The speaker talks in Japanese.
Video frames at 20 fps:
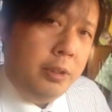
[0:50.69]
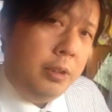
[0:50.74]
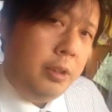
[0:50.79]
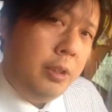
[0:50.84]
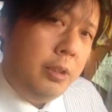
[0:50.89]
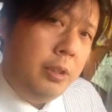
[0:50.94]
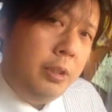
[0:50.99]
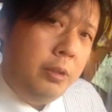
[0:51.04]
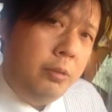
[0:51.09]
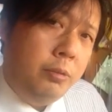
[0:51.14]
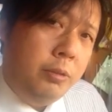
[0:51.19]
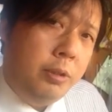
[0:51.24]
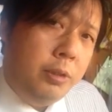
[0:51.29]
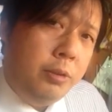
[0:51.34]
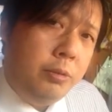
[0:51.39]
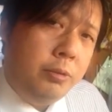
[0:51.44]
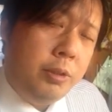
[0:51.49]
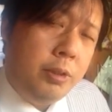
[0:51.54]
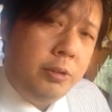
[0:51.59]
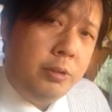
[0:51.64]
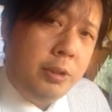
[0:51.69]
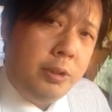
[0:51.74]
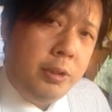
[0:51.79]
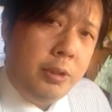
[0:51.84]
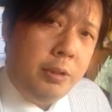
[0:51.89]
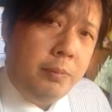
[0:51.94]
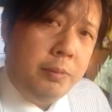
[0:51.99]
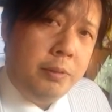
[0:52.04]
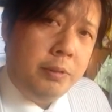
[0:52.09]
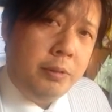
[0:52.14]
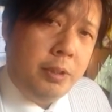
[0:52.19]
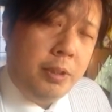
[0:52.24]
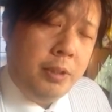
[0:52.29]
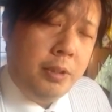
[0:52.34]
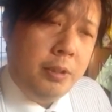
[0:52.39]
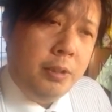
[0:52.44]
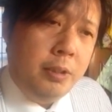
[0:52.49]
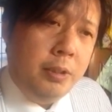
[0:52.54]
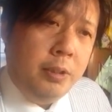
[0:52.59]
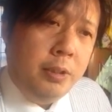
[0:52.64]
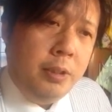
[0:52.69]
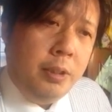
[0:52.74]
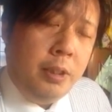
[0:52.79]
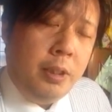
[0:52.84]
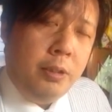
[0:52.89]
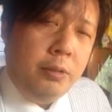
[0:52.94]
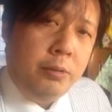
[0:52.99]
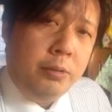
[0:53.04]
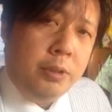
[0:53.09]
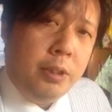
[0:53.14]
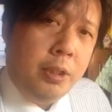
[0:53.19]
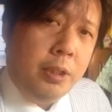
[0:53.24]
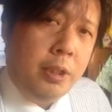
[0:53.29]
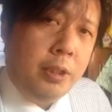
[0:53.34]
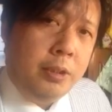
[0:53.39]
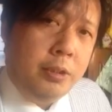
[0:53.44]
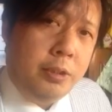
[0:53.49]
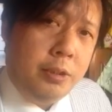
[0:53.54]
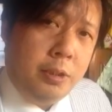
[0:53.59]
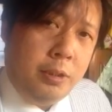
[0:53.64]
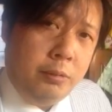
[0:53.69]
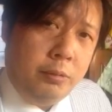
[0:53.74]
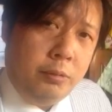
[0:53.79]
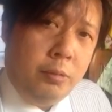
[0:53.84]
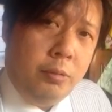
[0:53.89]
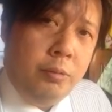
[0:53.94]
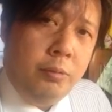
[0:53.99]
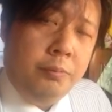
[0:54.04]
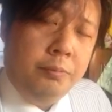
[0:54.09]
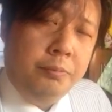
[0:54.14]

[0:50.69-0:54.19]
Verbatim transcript: やはりいろんな諸説が出てますね。あの影が違うと。